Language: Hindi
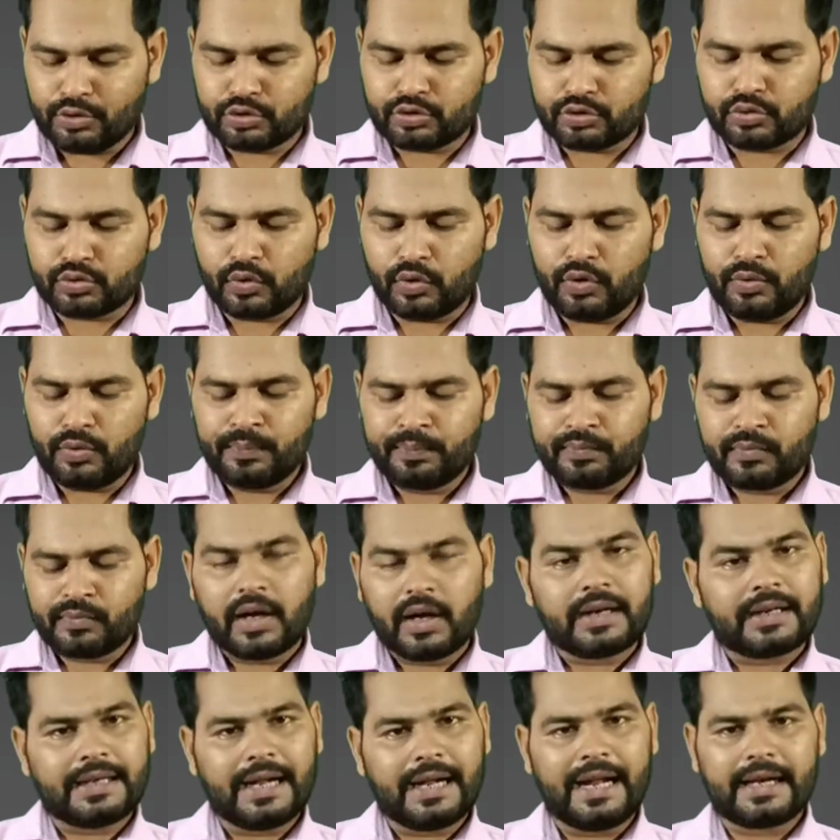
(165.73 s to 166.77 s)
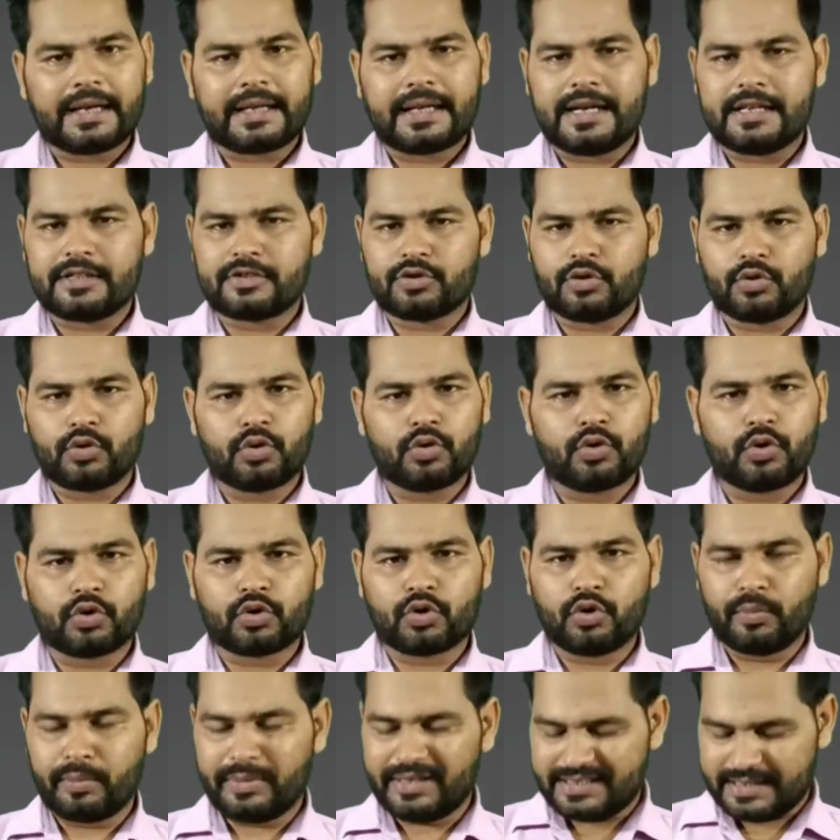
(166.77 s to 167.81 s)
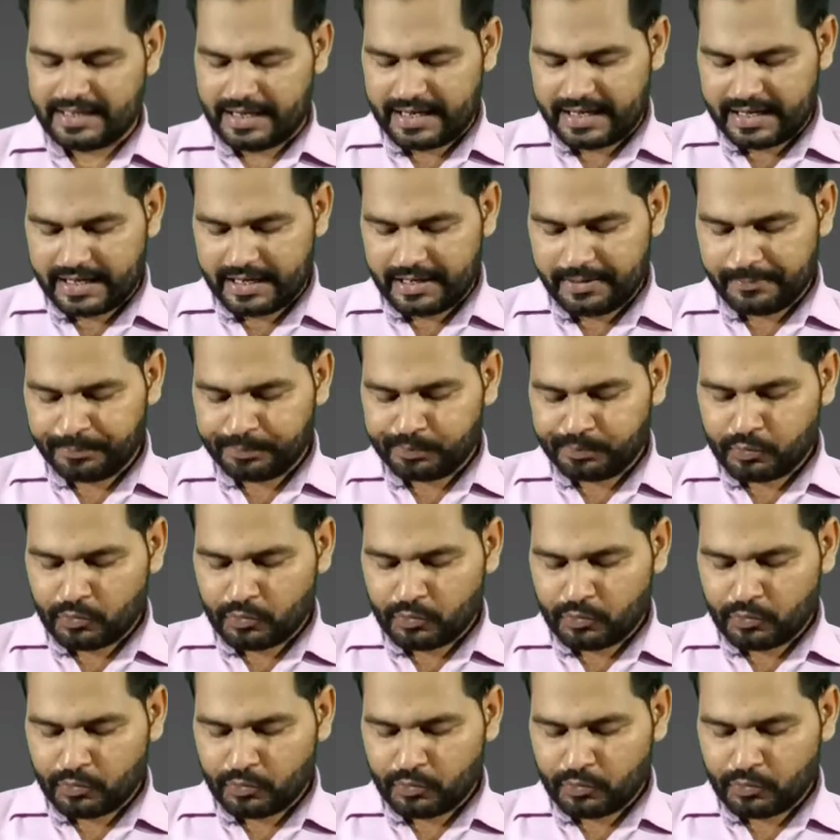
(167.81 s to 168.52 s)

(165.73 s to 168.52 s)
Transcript: दोस्तों डायरेक्ट कैश करो डॉट कॉम में जाएंगे